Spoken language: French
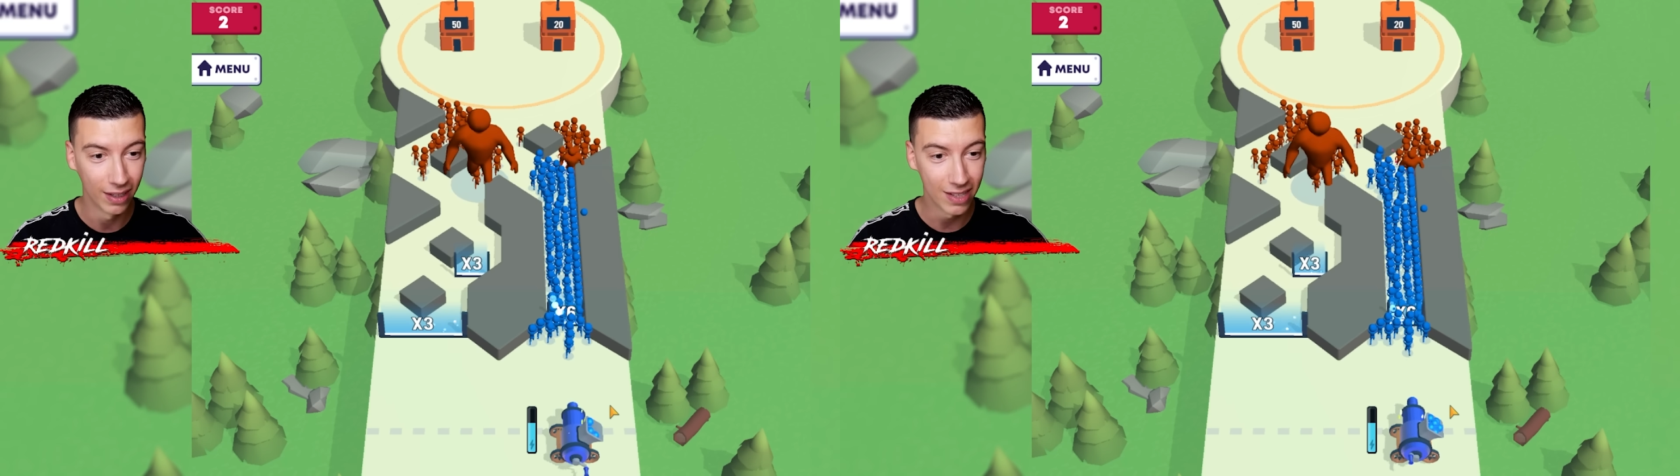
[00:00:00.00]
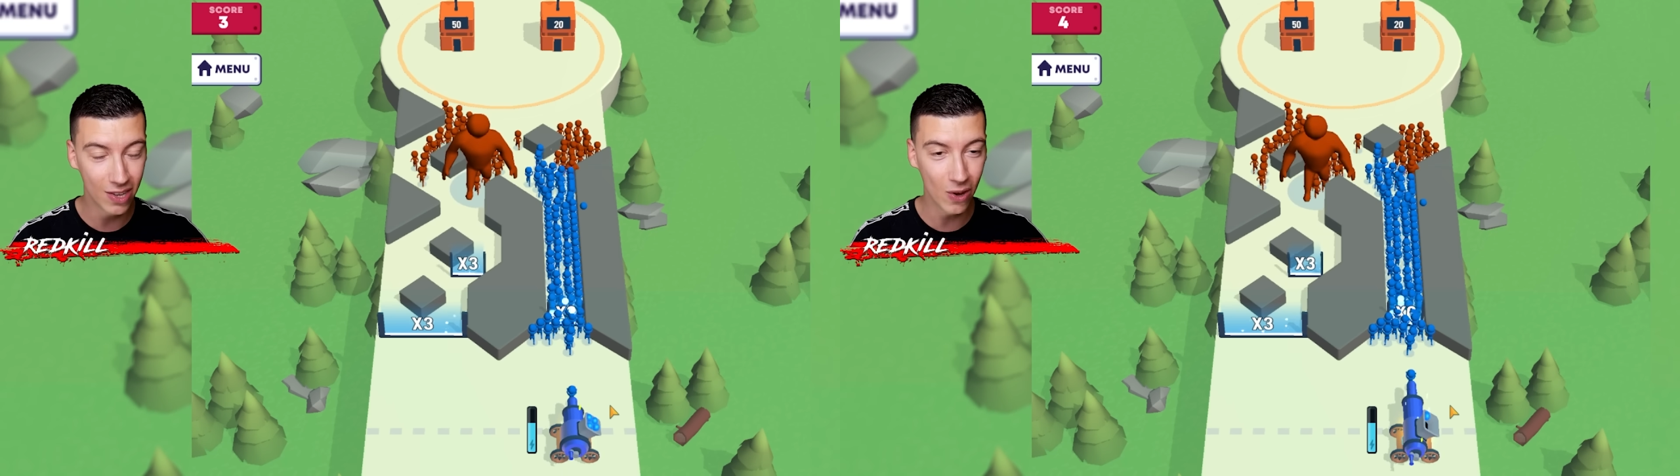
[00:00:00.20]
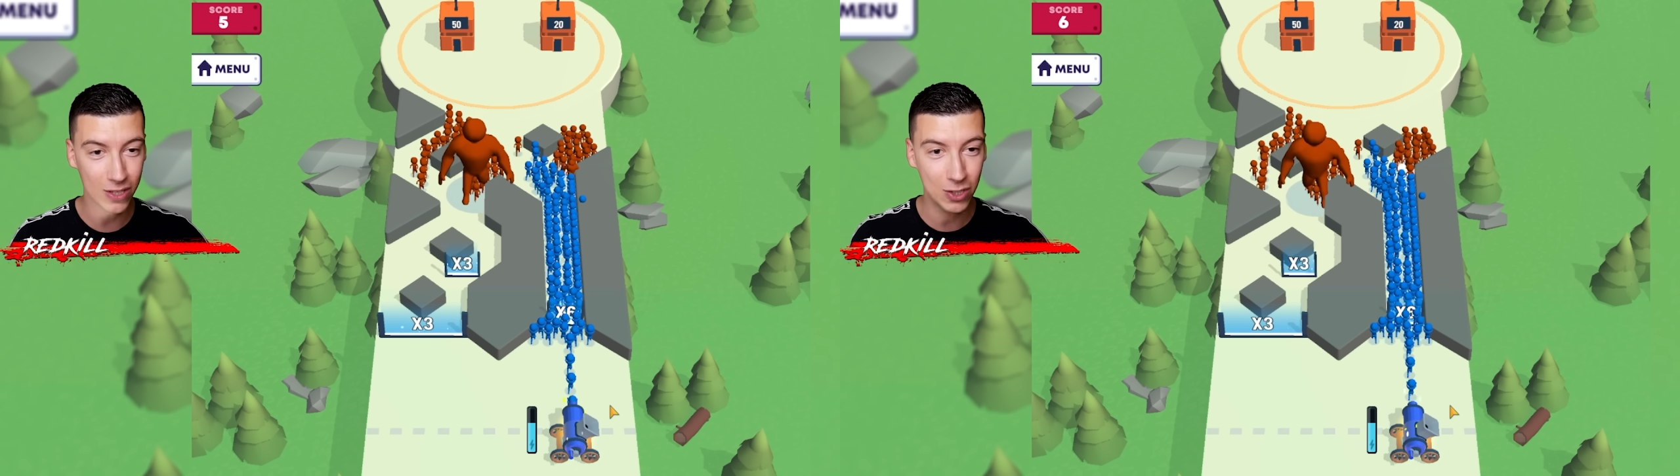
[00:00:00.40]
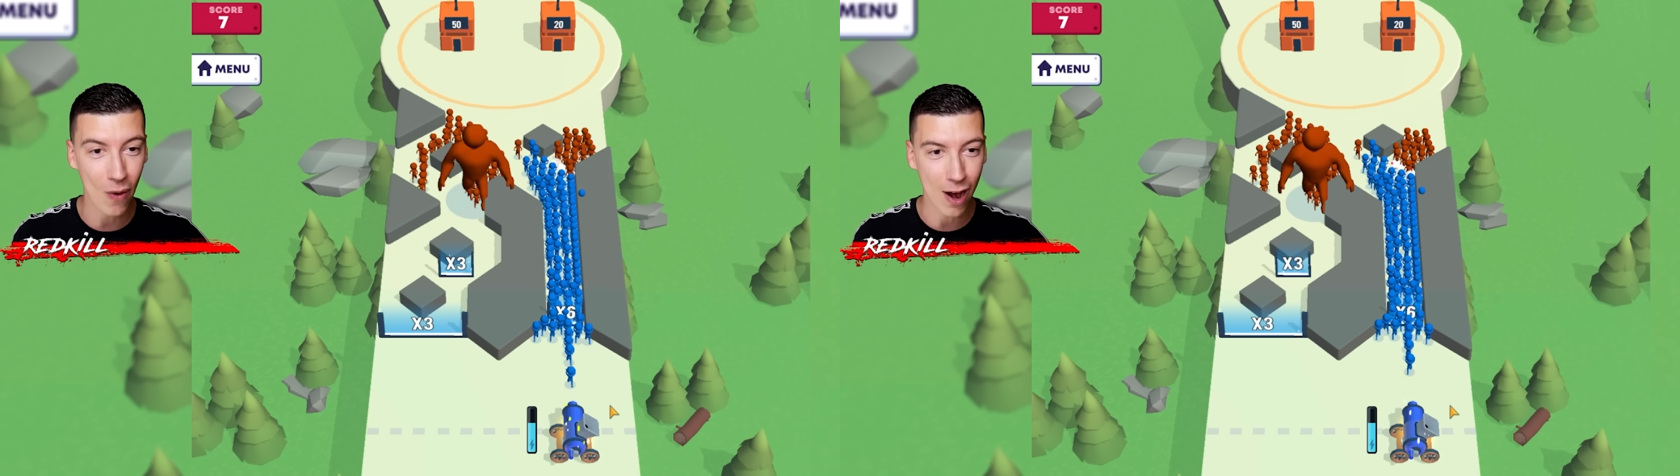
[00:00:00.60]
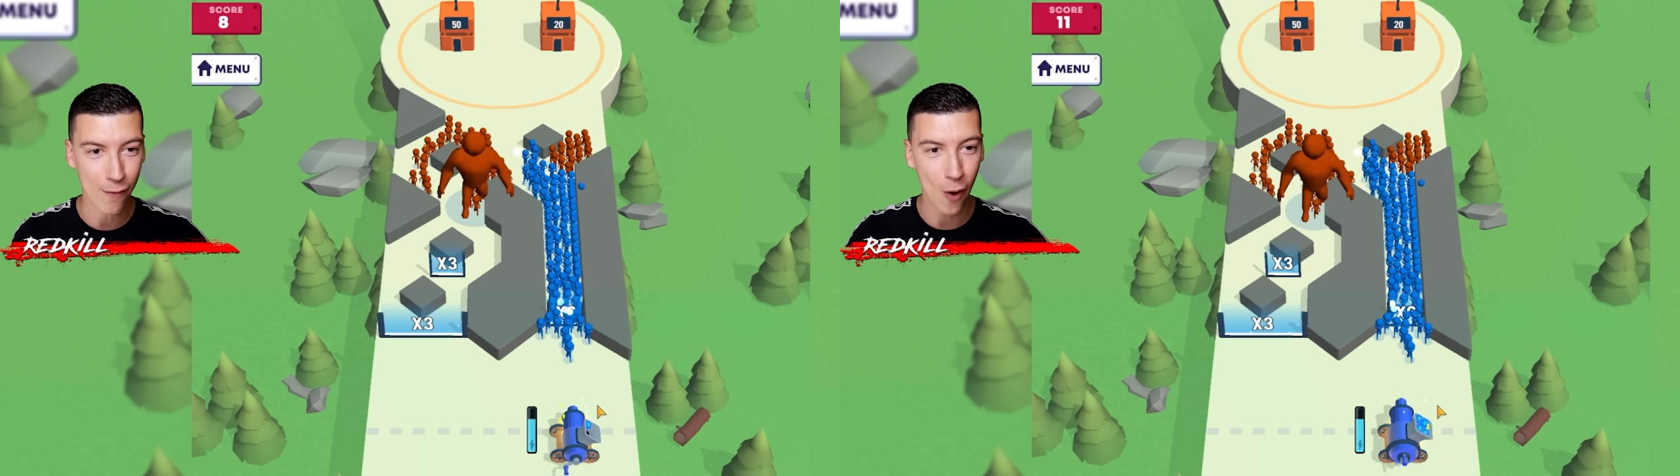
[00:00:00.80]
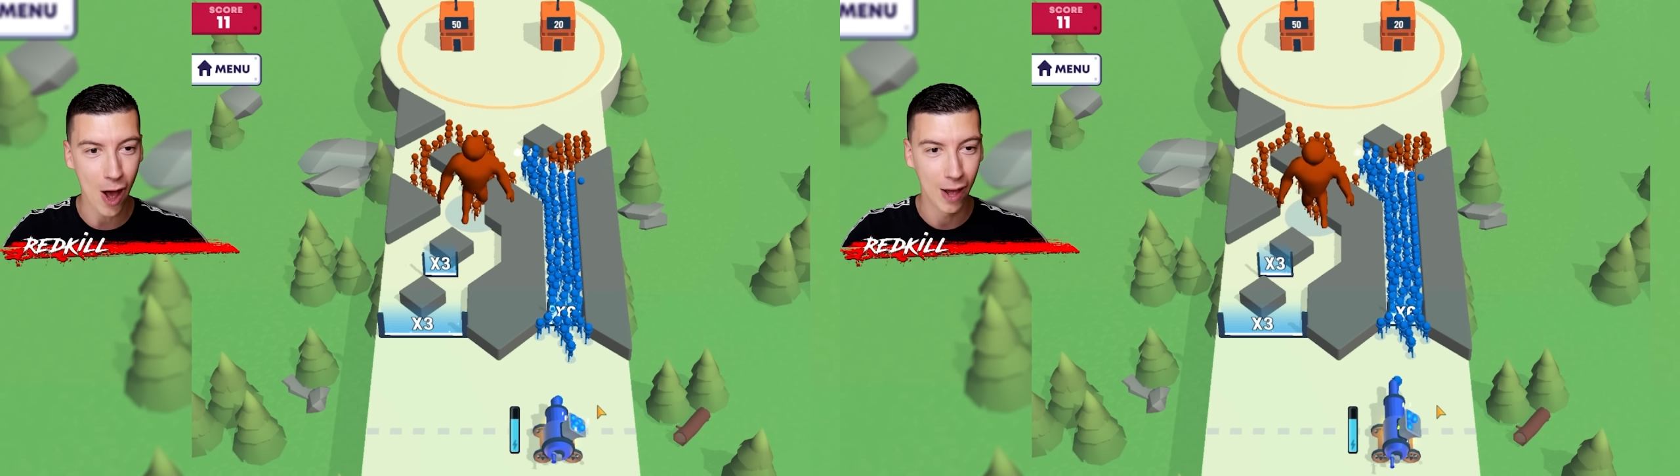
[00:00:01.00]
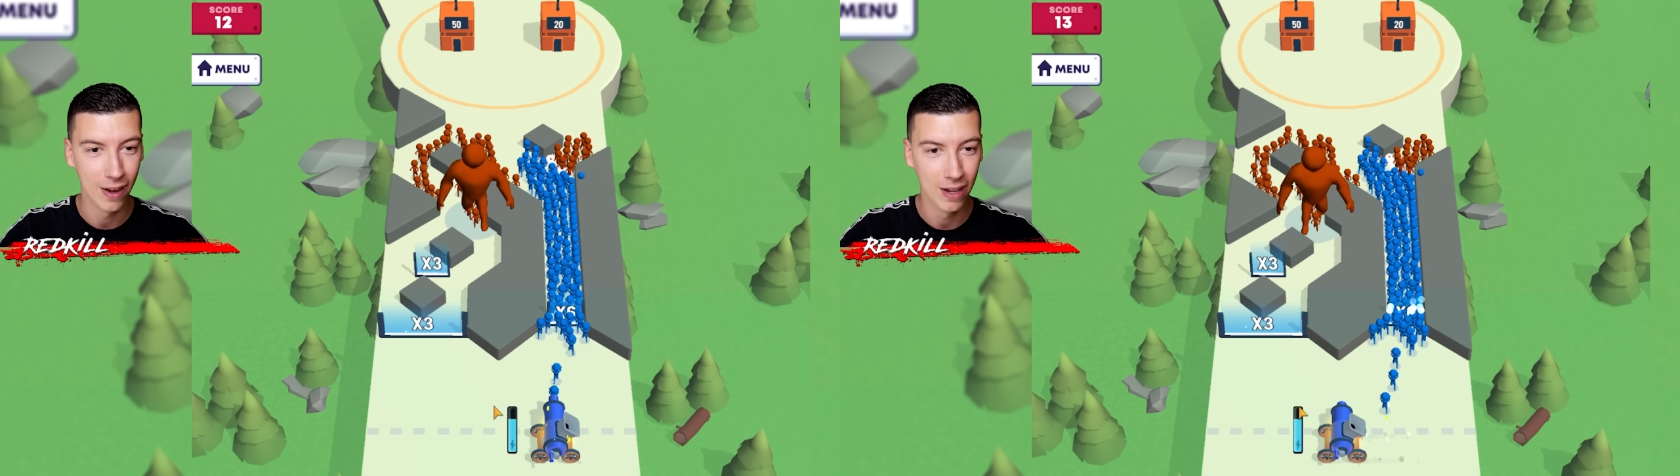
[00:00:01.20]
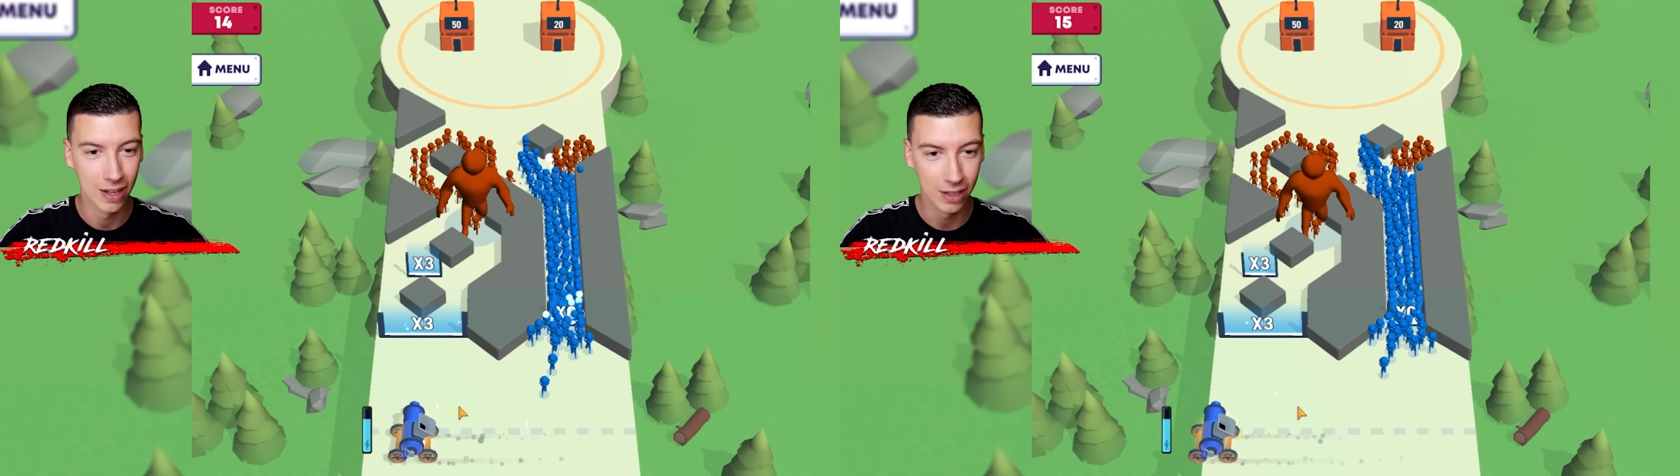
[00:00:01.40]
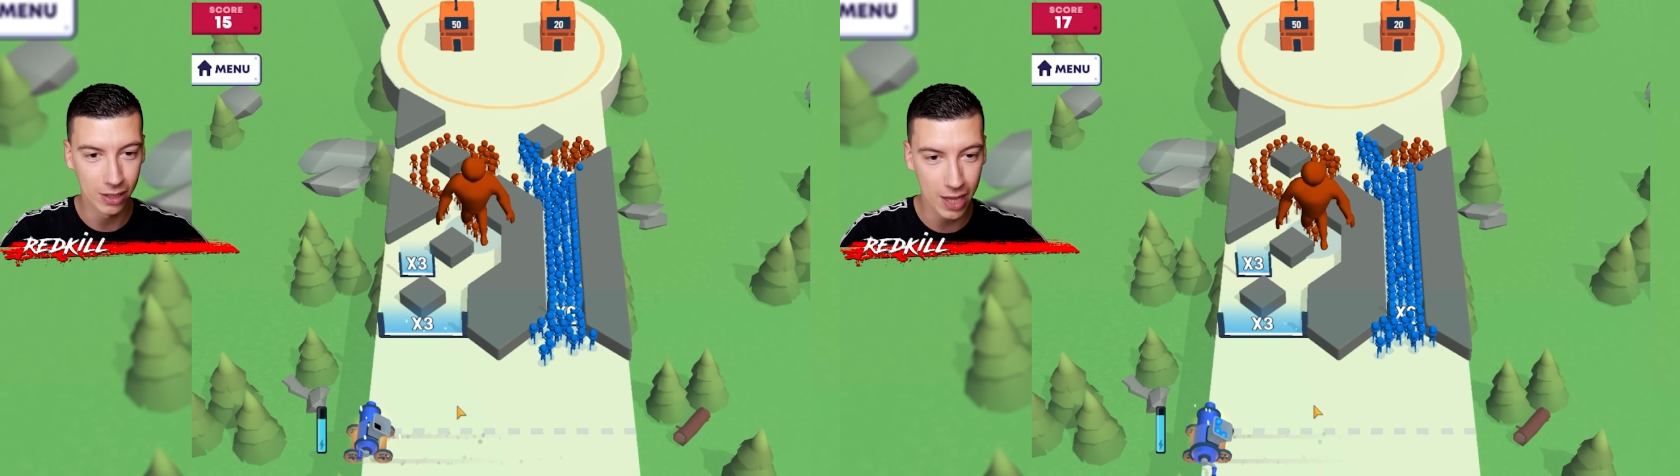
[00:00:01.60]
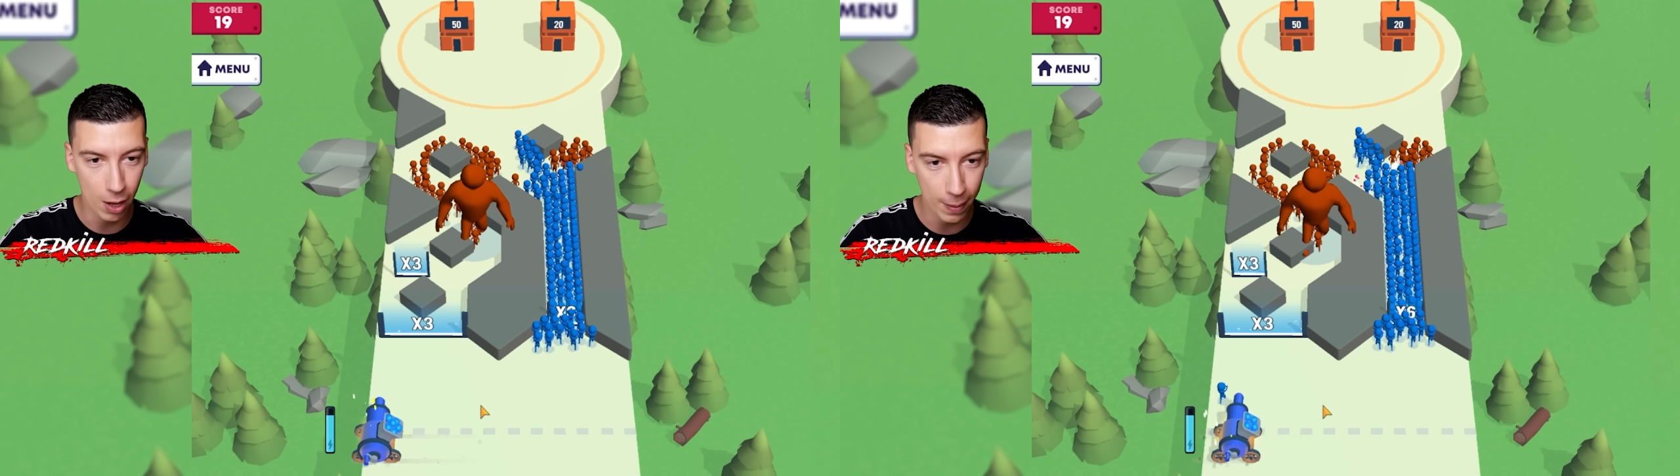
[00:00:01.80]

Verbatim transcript: Ça lance 3 à la fois Ok,